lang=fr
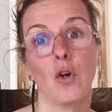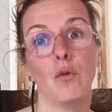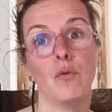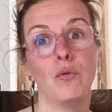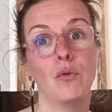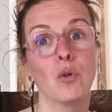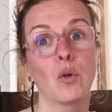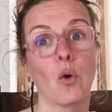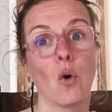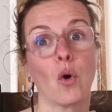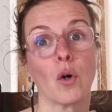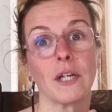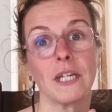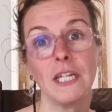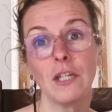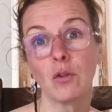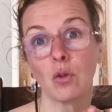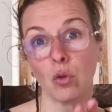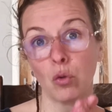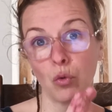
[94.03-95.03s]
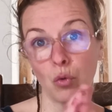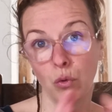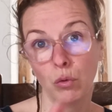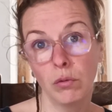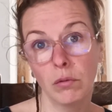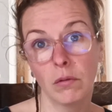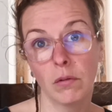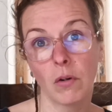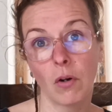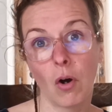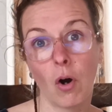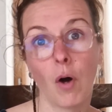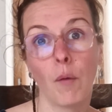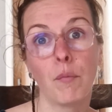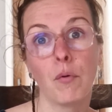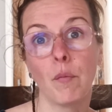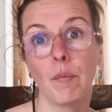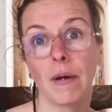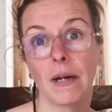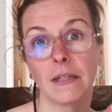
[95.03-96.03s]
Vu qu'on quitte tout, on
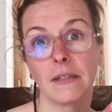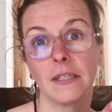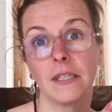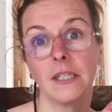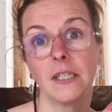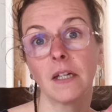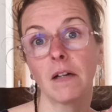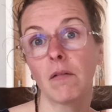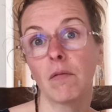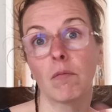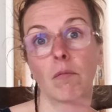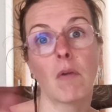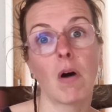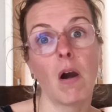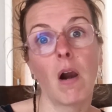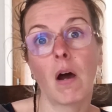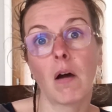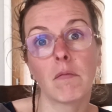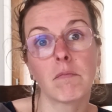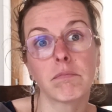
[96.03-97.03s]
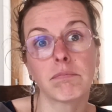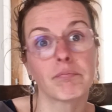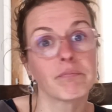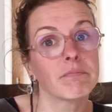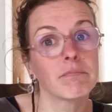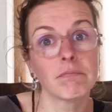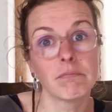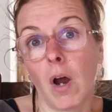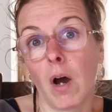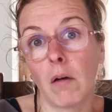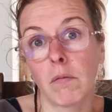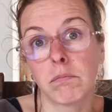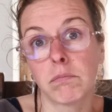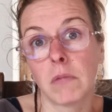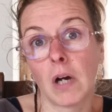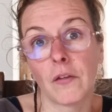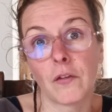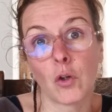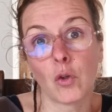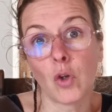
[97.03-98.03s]
peut partir, voilà. Voilà,
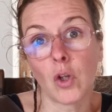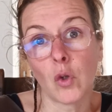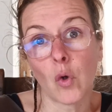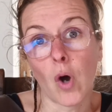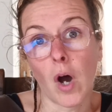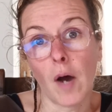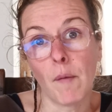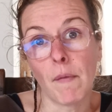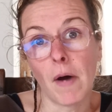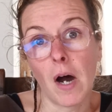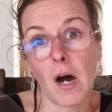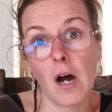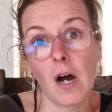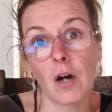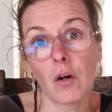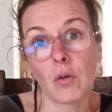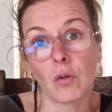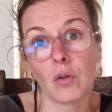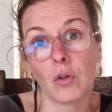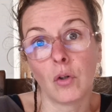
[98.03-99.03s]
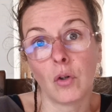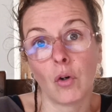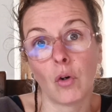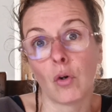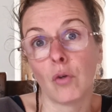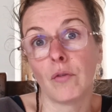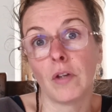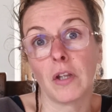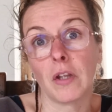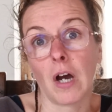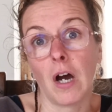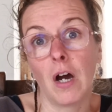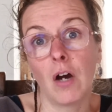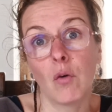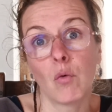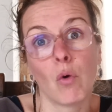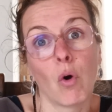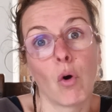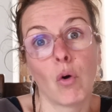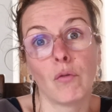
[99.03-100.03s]
quand on en aura marre, euh, on reviendra
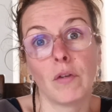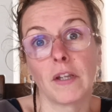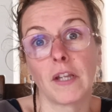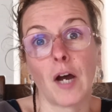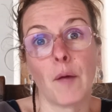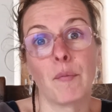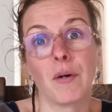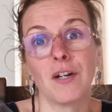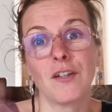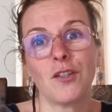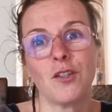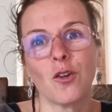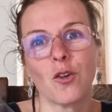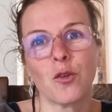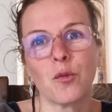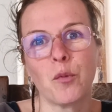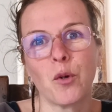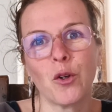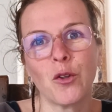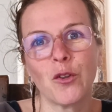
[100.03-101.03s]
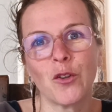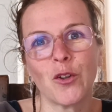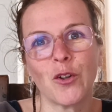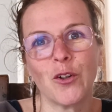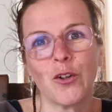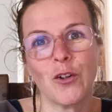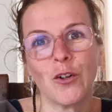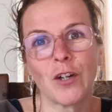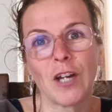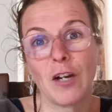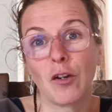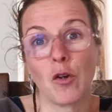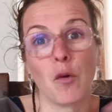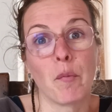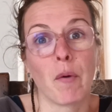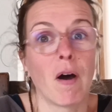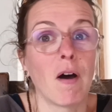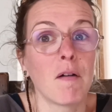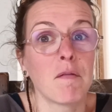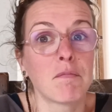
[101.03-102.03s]
ou on reviendra pas si on se pose euh, quelque
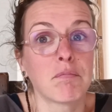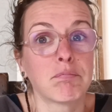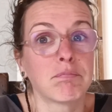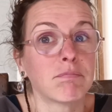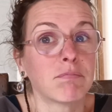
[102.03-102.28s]
part.